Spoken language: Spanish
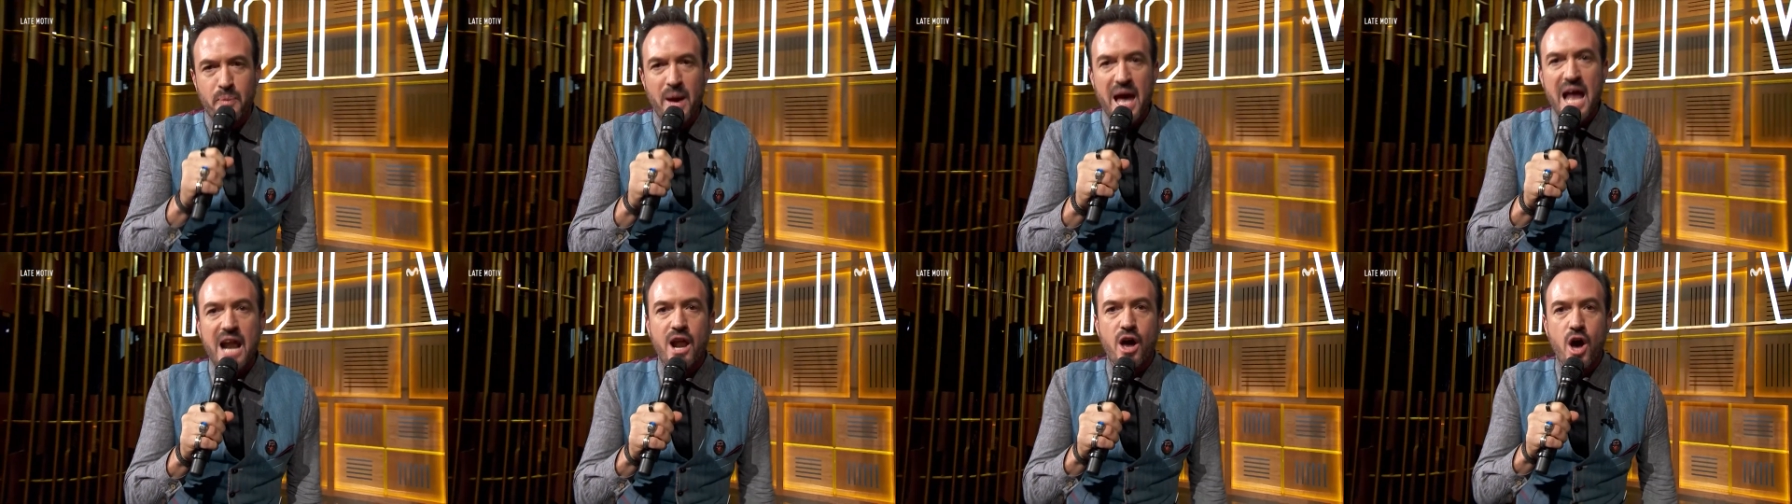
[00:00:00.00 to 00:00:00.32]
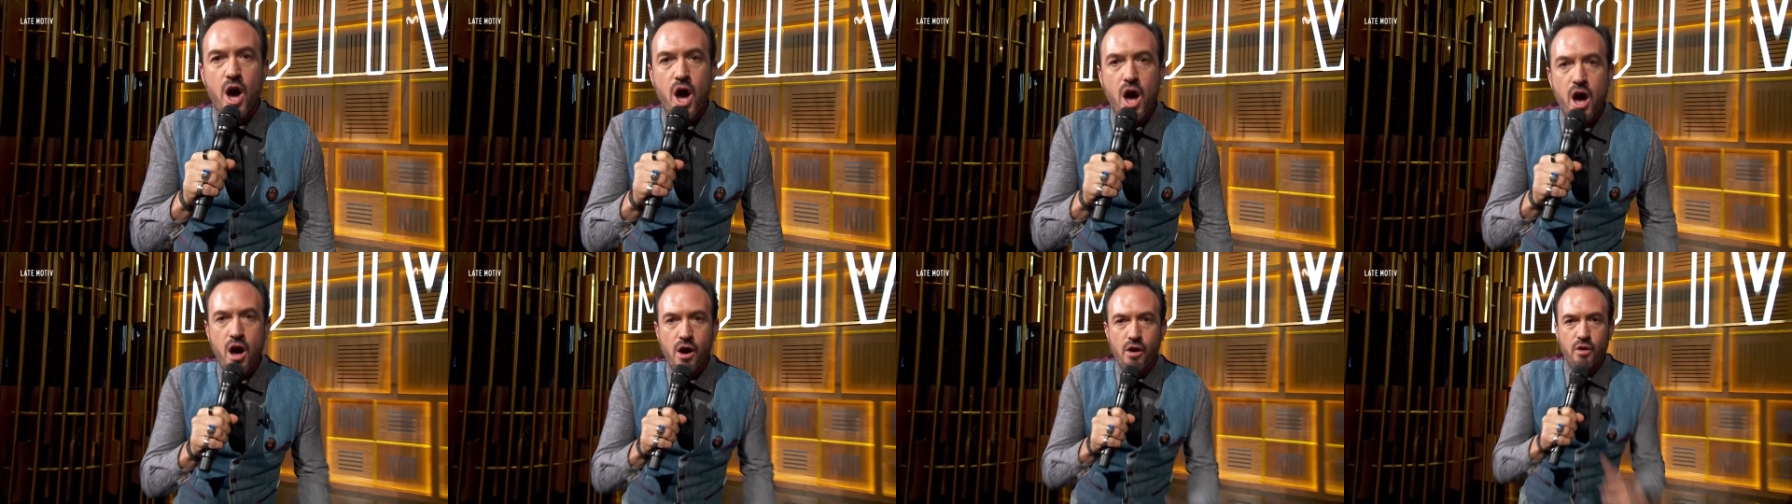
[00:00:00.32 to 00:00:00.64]
un
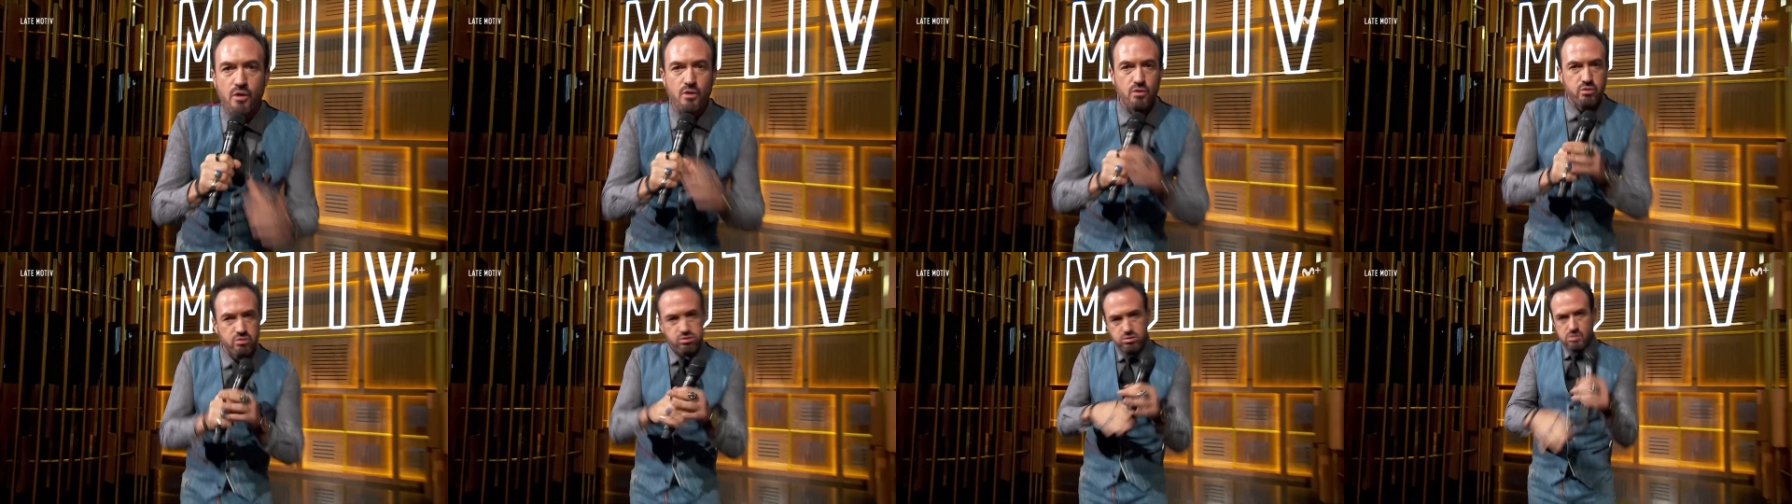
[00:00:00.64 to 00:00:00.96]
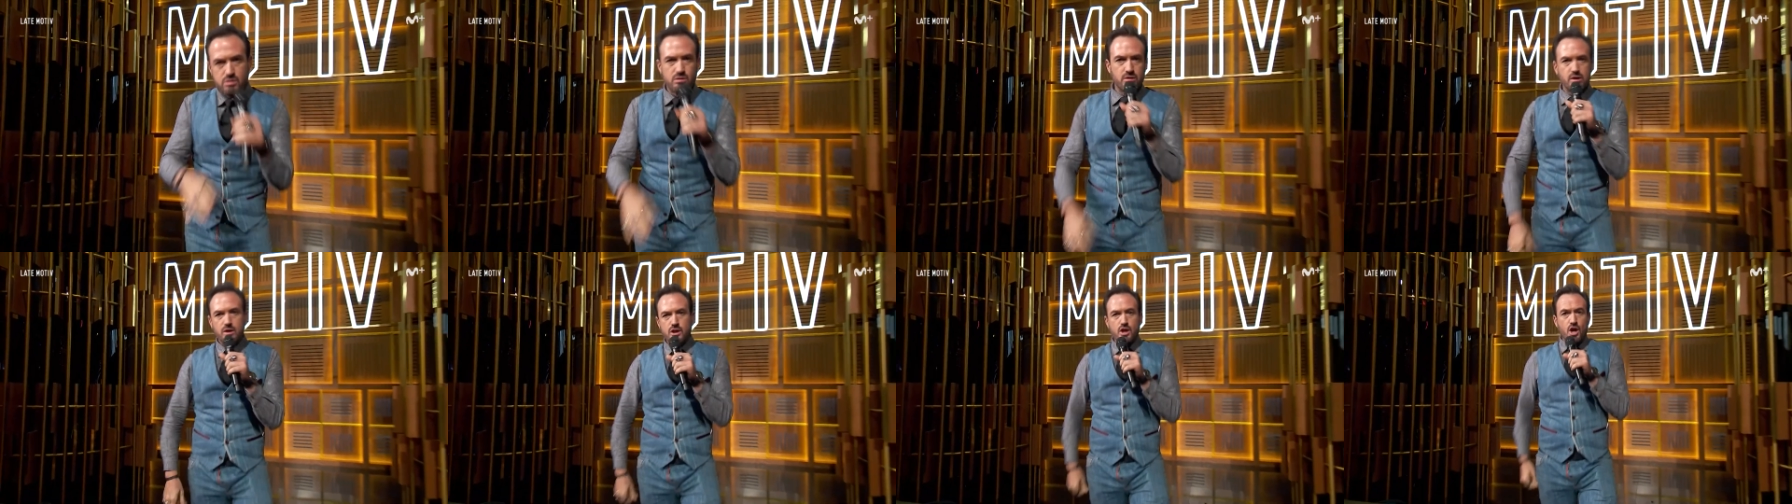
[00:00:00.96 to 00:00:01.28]
pelo.
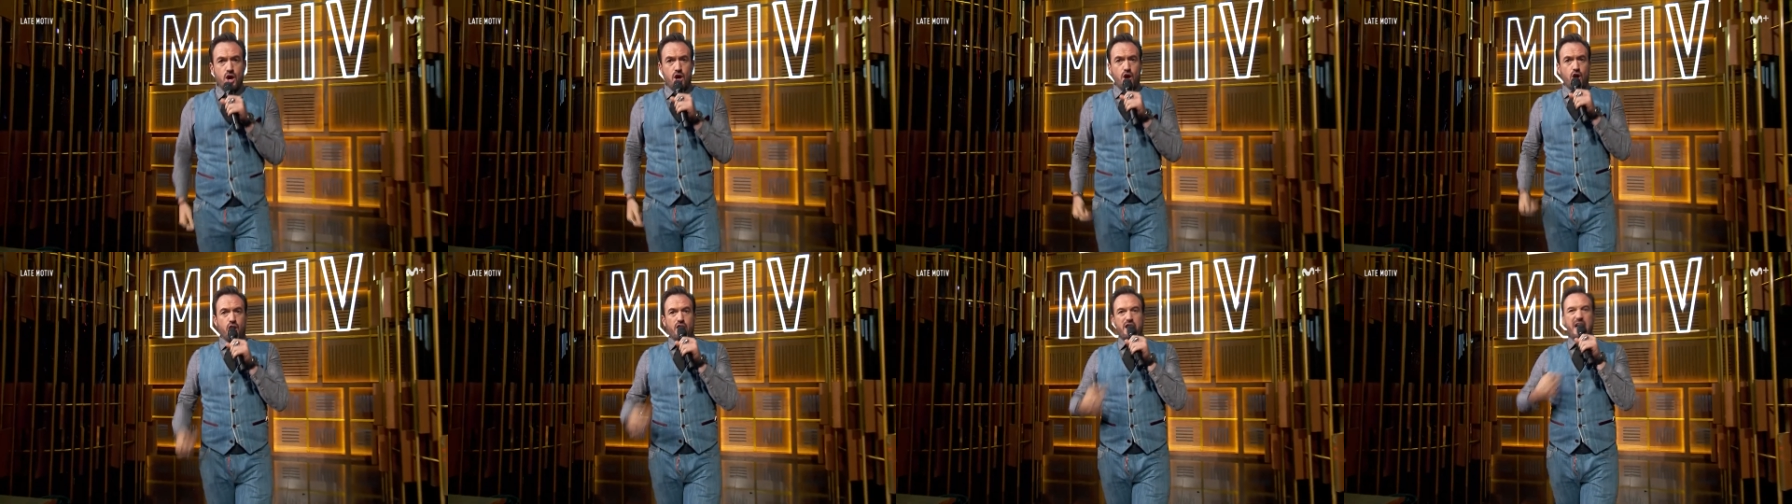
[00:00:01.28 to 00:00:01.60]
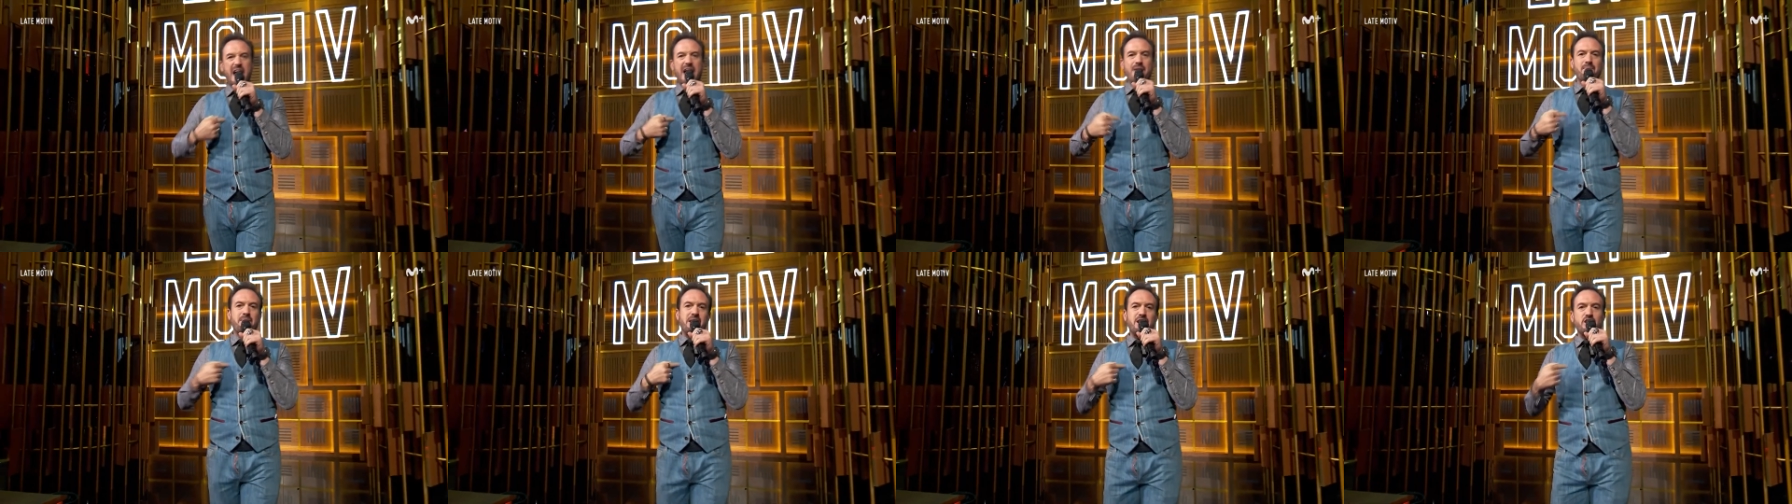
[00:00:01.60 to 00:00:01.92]

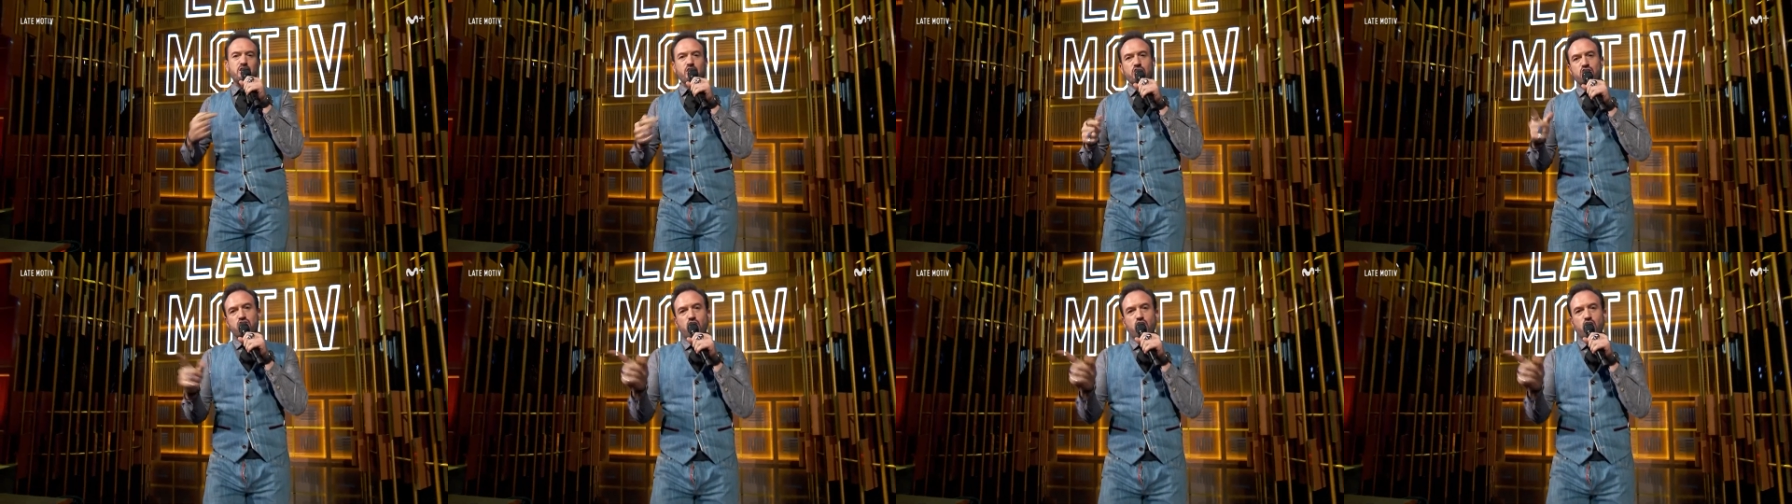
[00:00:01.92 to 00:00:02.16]
Y a mí